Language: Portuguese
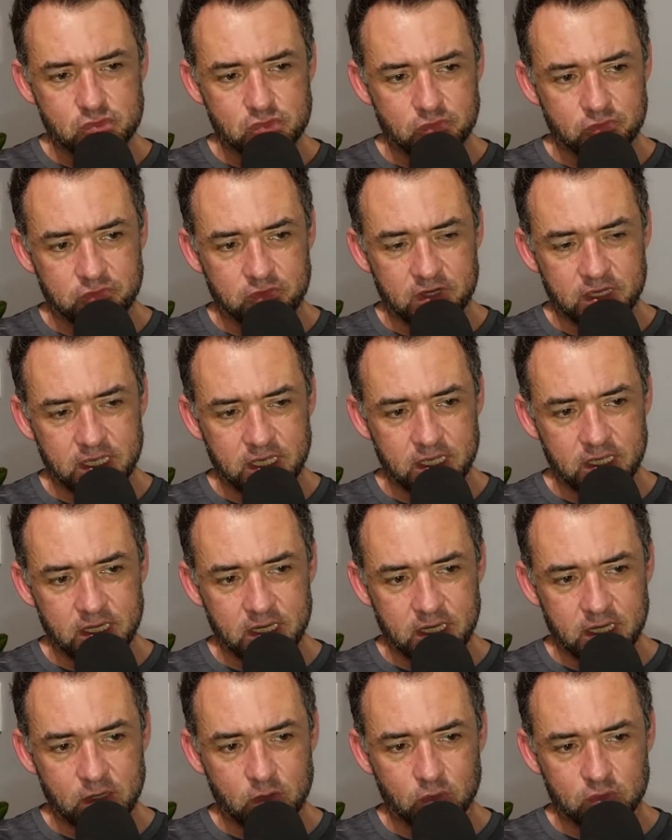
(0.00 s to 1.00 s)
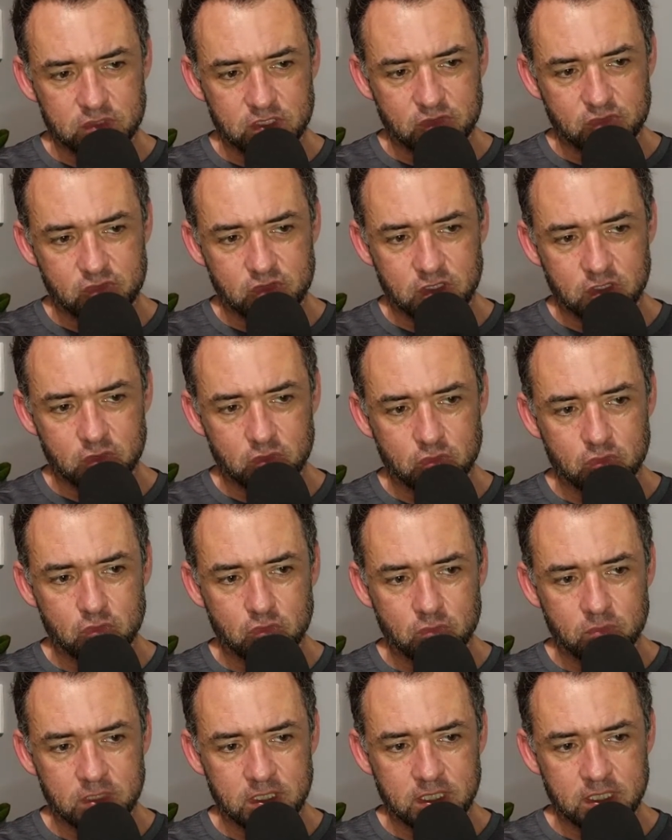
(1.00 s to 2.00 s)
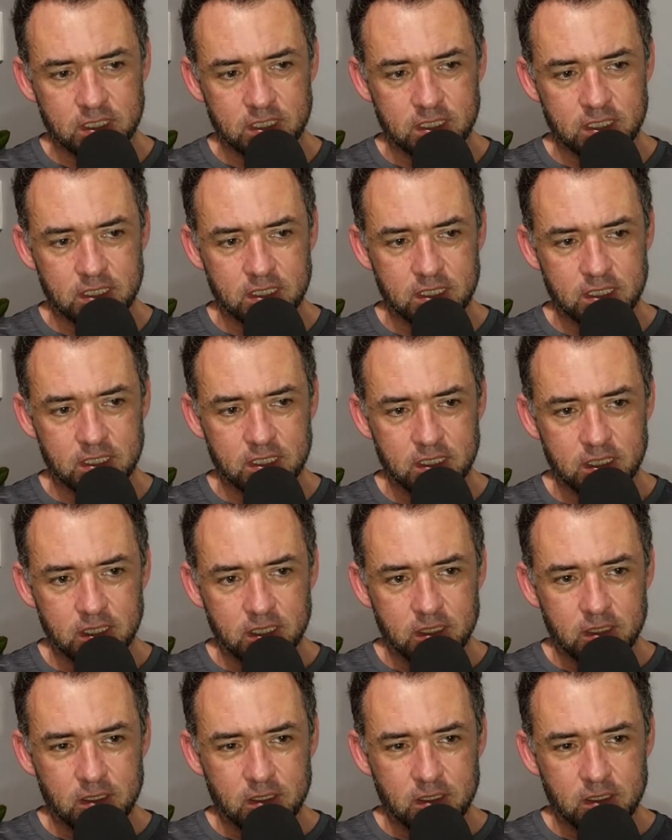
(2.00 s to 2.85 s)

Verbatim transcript: vai acontecendo uma,